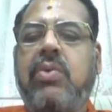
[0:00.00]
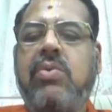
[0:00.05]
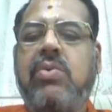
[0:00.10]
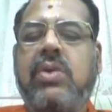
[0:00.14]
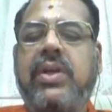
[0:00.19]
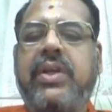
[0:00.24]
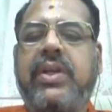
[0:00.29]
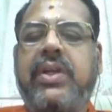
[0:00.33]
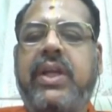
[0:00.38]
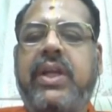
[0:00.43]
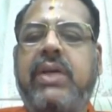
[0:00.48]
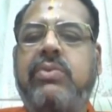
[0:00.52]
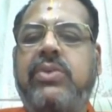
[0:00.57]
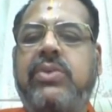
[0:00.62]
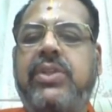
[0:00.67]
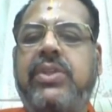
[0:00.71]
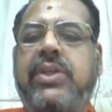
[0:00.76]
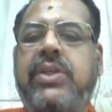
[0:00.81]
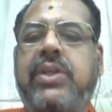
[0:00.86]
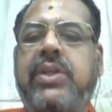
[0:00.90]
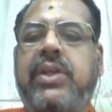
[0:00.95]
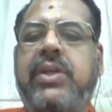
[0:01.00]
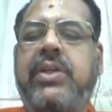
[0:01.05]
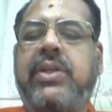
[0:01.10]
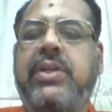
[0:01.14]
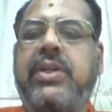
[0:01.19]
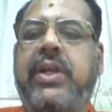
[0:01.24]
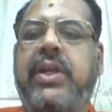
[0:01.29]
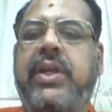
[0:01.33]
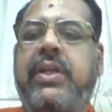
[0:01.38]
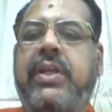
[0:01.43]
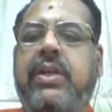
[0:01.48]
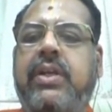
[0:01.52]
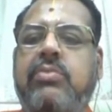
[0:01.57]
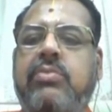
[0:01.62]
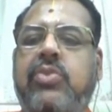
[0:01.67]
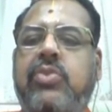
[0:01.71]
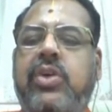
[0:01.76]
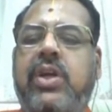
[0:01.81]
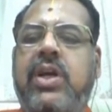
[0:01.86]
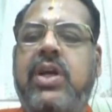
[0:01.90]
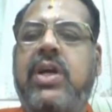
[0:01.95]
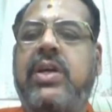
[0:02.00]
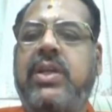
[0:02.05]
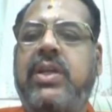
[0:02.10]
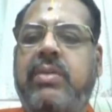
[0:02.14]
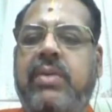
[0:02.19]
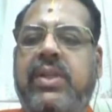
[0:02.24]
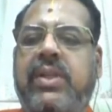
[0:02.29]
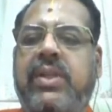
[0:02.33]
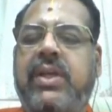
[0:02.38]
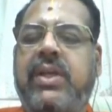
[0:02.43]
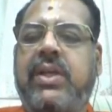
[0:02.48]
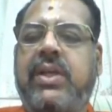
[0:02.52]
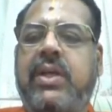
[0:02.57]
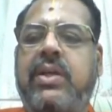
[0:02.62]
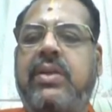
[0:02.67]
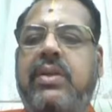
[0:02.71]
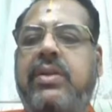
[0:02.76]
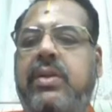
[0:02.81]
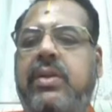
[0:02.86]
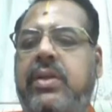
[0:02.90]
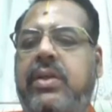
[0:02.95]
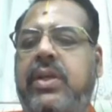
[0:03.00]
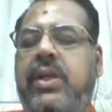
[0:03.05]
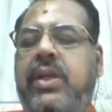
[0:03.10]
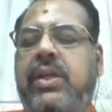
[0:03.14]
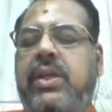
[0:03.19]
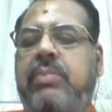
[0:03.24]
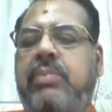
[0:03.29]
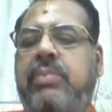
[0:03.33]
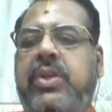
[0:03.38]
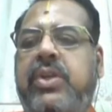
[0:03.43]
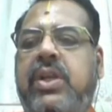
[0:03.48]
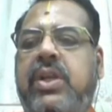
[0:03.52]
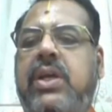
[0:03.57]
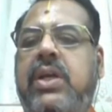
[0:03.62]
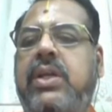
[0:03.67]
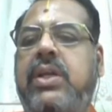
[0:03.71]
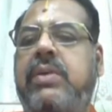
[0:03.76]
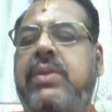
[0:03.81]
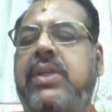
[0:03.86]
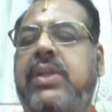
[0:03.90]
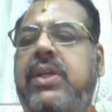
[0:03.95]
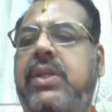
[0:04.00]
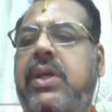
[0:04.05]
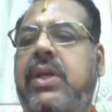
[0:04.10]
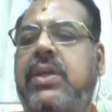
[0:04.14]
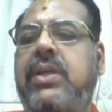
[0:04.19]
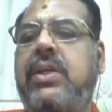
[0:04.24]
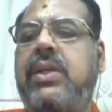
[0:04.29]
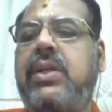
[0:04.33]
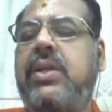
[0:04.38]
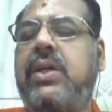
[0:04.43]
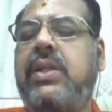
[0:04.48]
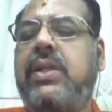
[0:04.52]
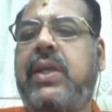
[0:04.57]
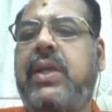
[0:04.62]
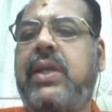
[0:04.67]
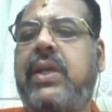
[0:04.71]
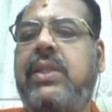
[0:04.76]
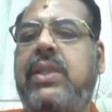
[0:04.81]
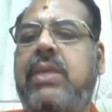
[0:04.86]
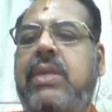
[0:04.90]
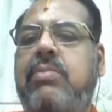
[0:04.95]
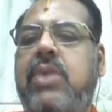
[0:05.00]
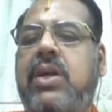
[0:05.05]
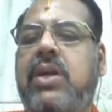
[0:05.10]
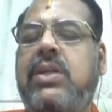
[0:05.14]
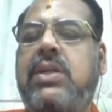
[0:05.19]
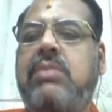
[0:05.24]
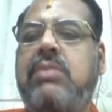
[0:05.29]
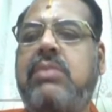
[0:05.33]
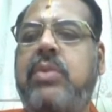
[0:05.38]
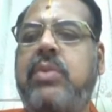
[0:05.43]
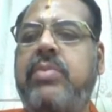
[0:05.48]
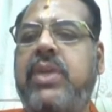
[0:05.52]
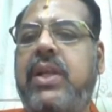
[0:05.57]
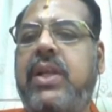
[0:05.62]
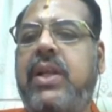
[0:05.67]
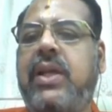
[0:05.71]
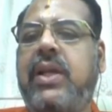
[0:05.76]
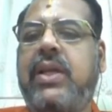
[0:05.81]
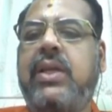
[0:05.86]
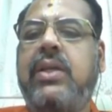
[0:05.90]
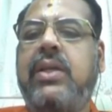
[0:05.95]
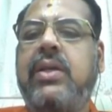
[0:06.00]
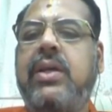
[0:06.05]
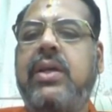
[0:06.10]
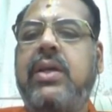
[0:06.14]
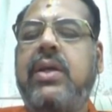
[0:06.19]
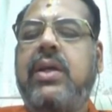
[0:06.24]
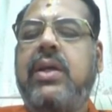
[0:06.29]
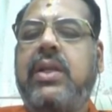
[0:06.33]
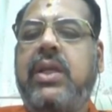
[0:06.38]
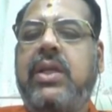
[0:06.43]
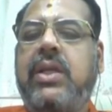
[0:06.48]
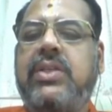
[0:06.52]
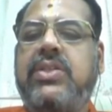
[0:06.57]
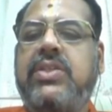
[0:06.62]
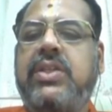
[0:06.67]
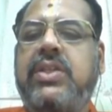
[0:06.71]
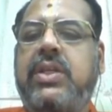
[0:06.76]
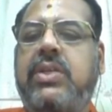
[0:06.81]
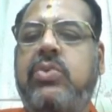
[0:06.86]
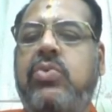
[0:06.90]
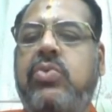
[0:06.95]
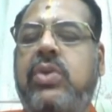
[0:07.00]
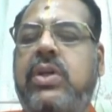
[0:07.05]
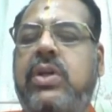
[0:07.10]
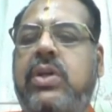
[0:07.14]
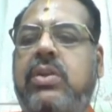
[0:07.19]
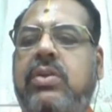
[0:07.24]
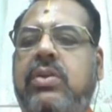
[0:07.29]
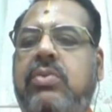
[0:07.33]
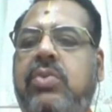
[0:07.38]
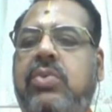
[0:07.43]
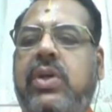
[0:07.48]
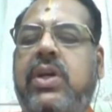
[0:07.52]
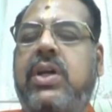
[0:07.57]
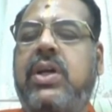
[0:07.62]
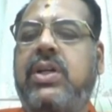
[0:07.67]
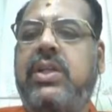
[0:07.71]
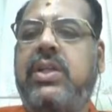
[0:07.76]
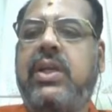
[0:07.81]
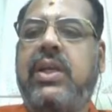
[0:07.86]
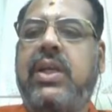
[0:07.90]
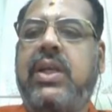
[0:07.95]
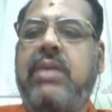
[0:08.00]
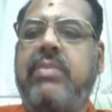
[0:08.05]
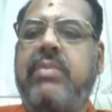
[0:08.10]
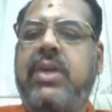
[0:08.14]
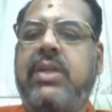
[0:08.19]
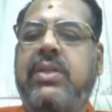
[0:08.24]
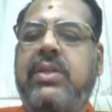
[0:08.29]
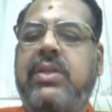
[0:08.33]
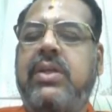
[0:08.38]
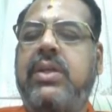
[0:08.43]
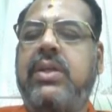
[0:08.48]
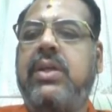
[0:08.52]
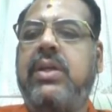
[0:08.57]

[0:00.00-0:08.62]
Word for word: உங்களுக்கு இடஒதுக்கீடு நீட்டுக்கு முன்னாடியும் அதே தான் இருந்தது நீட்டுக்கு பின்னாடியும் அதே தான் இருக்கு அதில் எந்த மாற்றமும் இல்லை நீங்க சீட்டு கொடுக்கறதும் கொடுக்காது எல்லாமே அந்த